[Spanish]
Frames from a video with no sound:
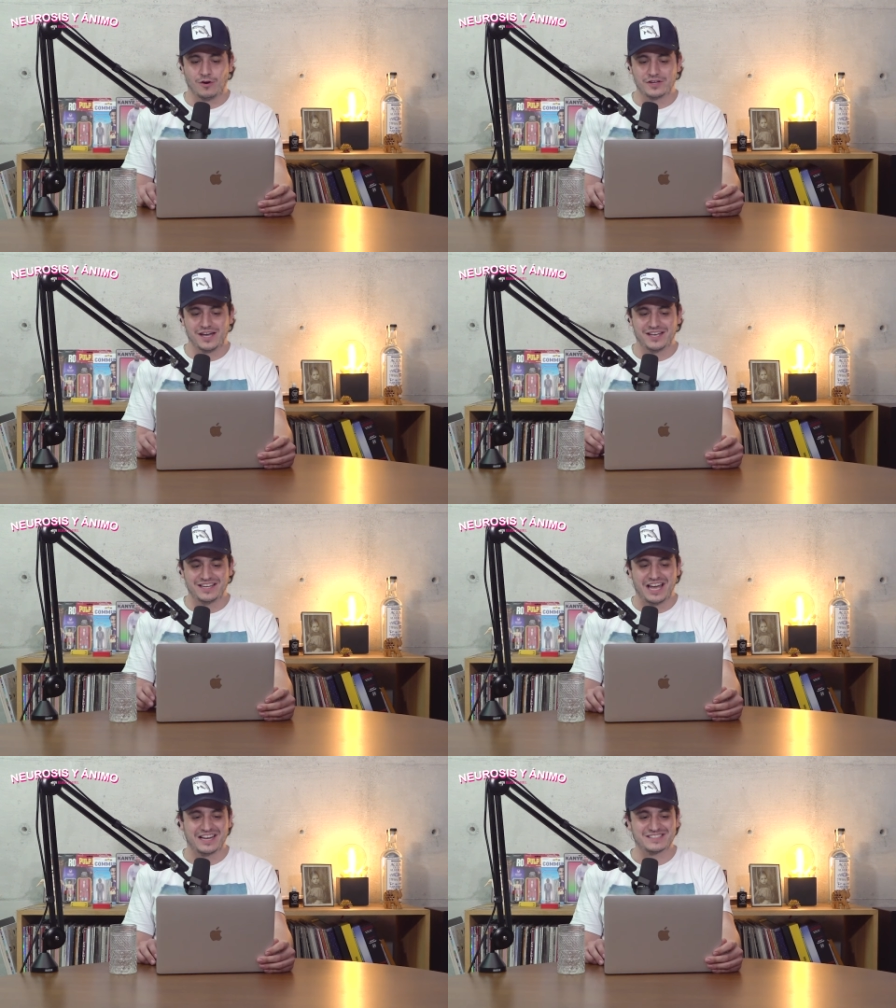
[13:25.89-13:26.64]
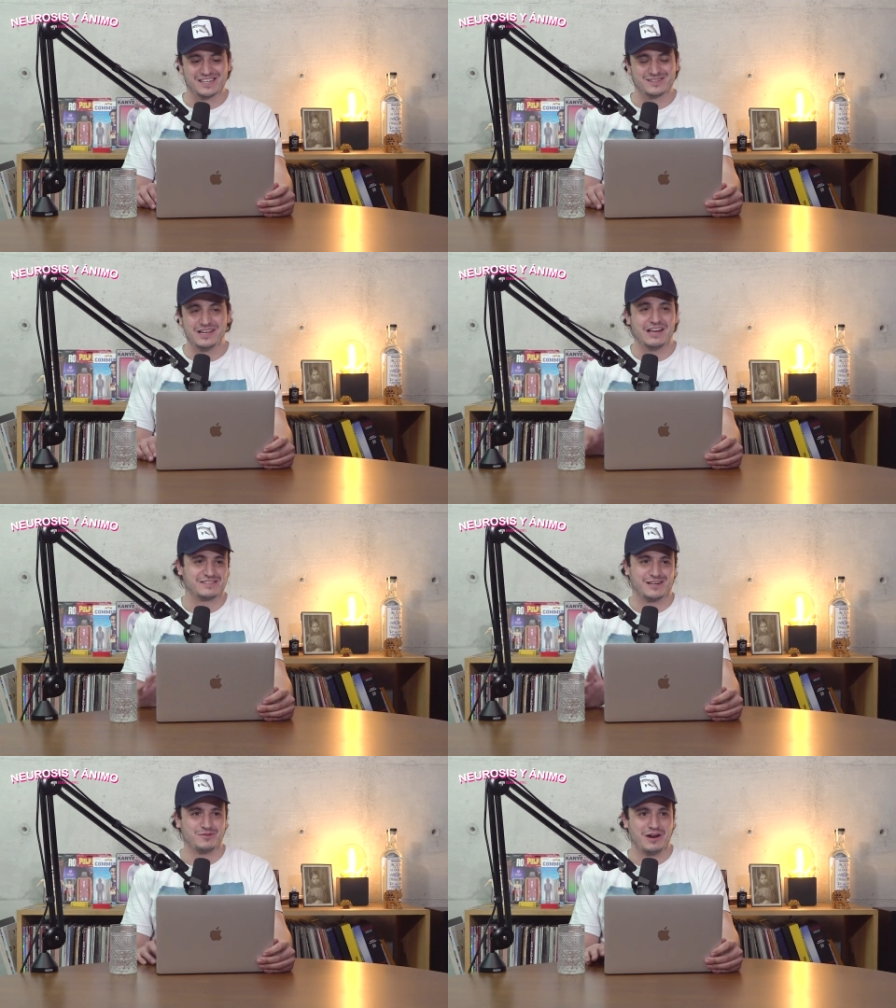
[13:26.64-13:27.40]
Oye, y a las,
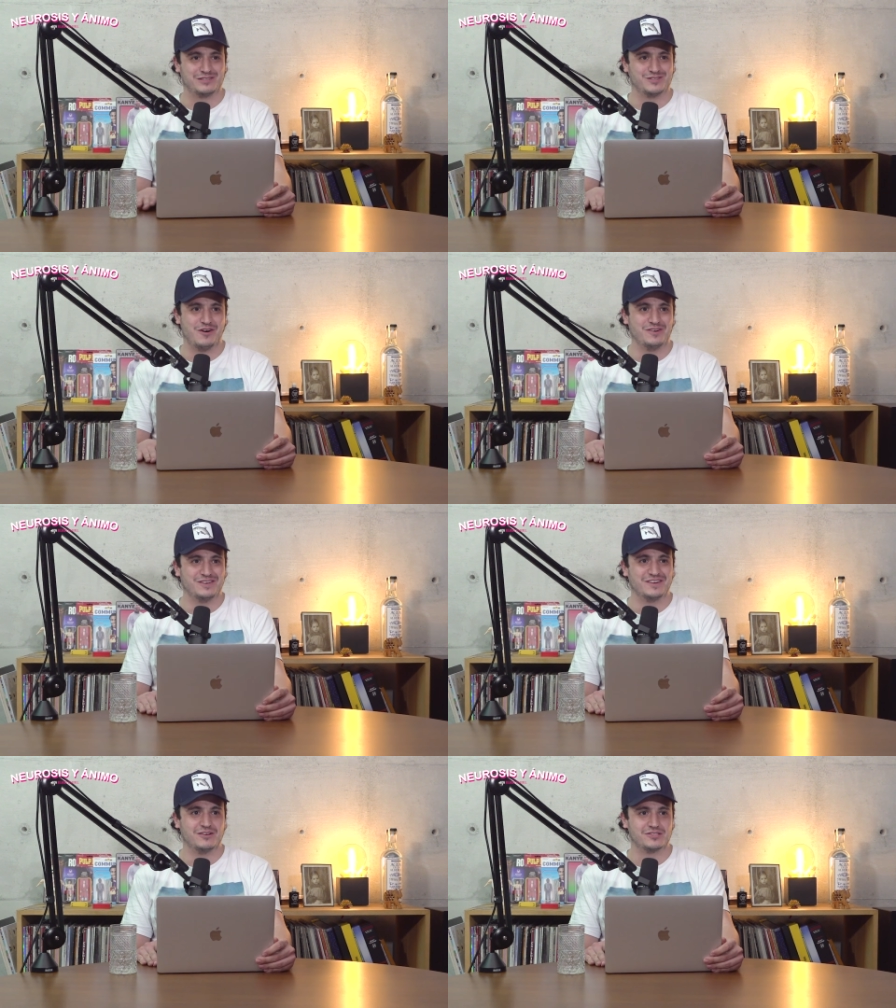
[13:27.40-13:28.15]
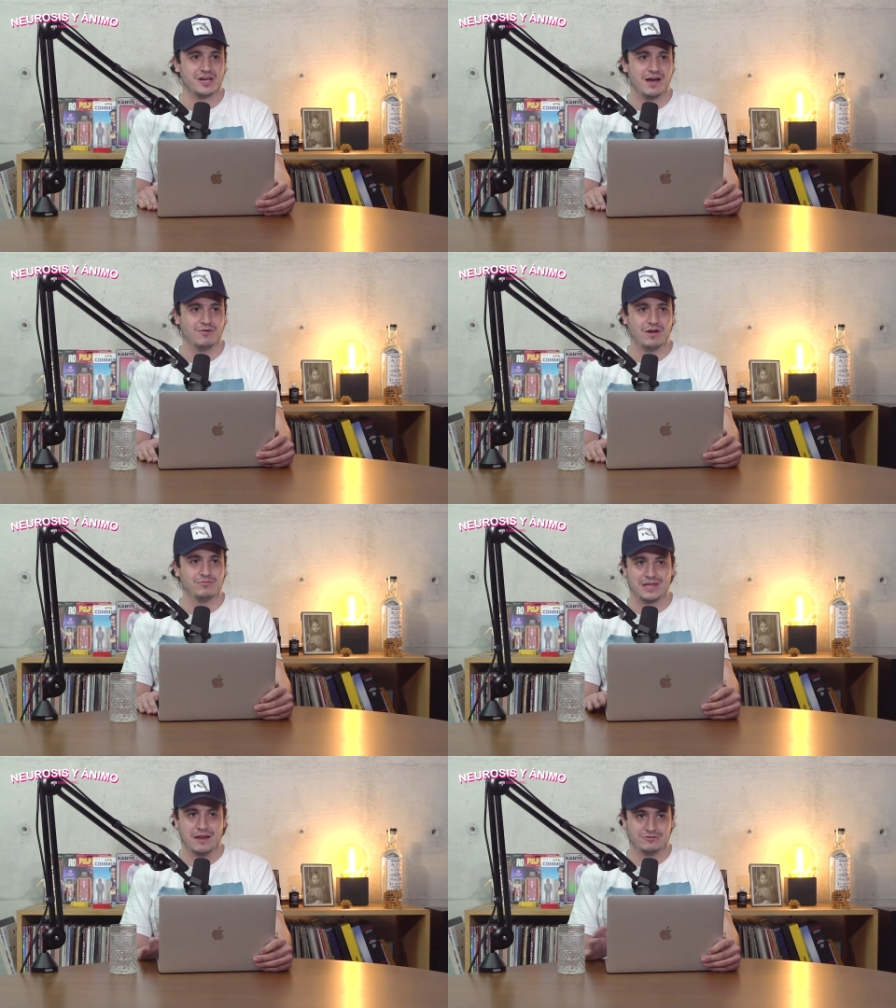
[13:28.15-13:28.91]
alturas no. O sea,
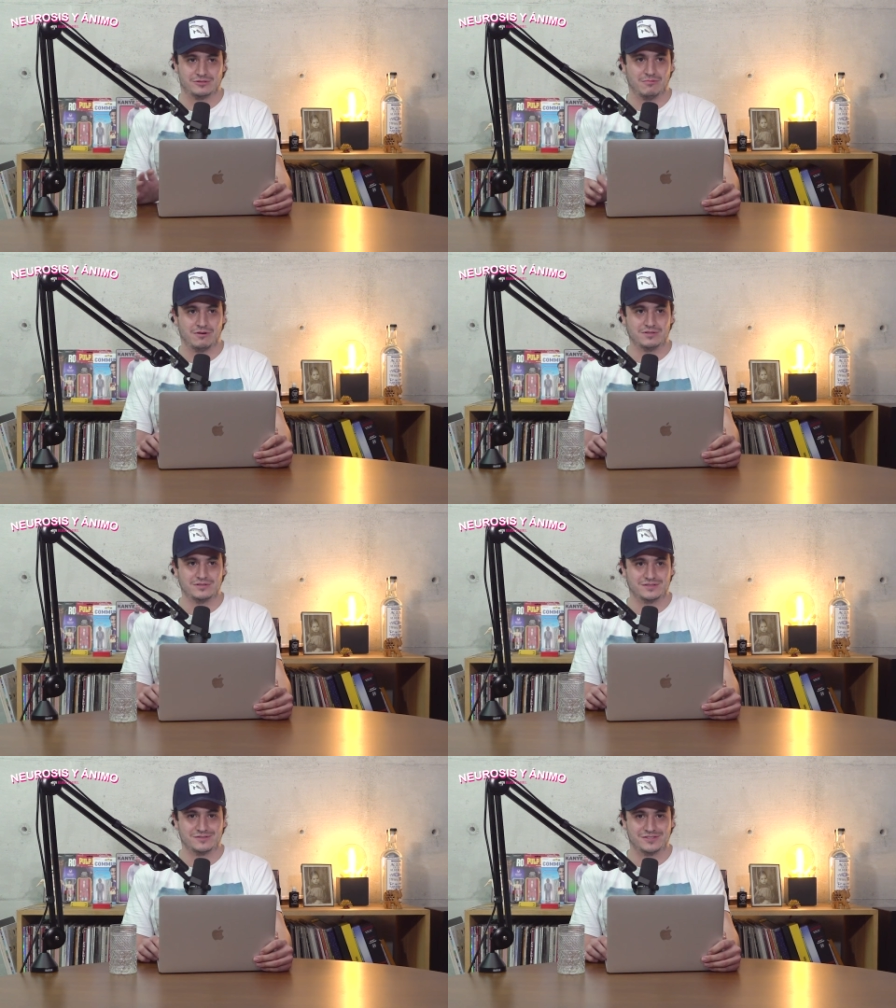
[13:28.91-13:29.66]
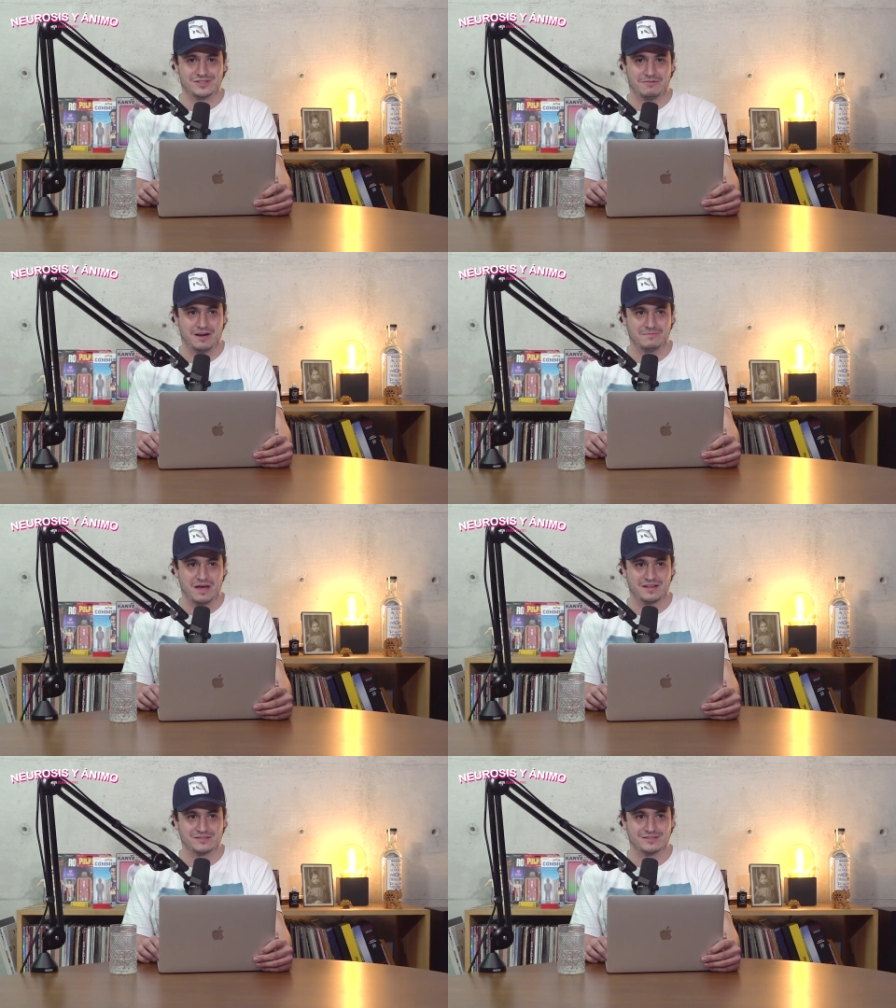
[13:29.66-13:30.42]
a los temblores eso sí te valen
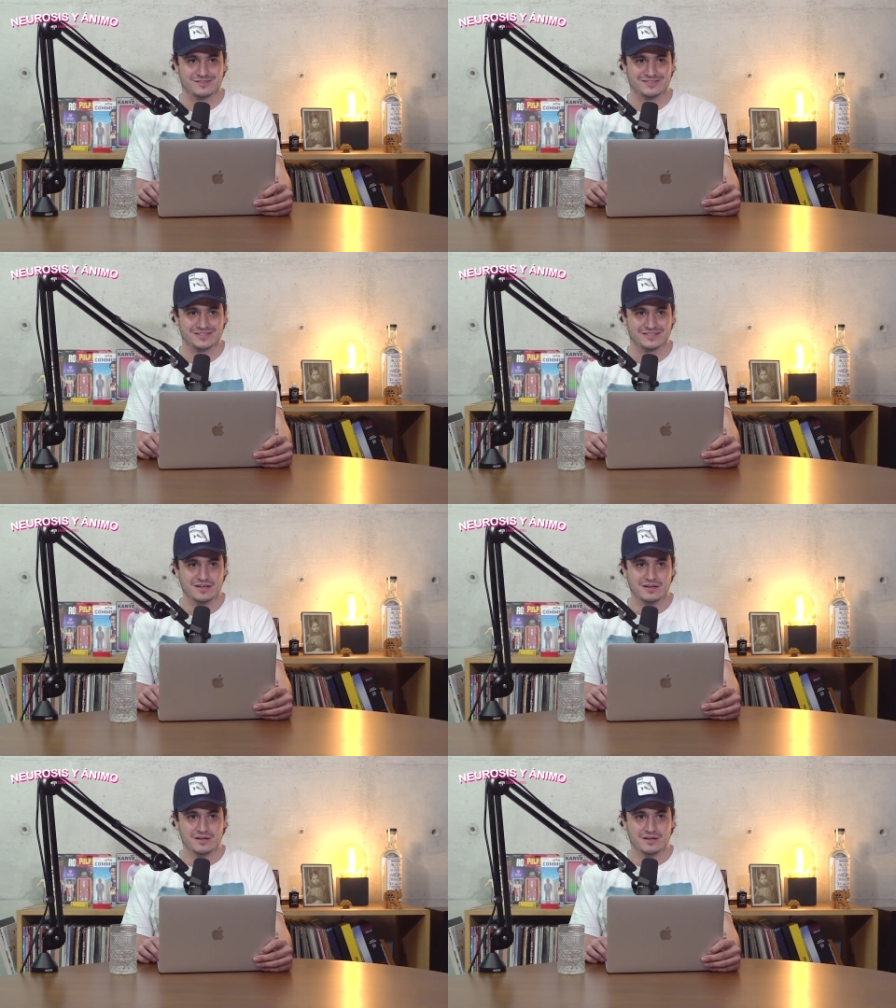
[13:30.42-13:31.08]
madres entonces.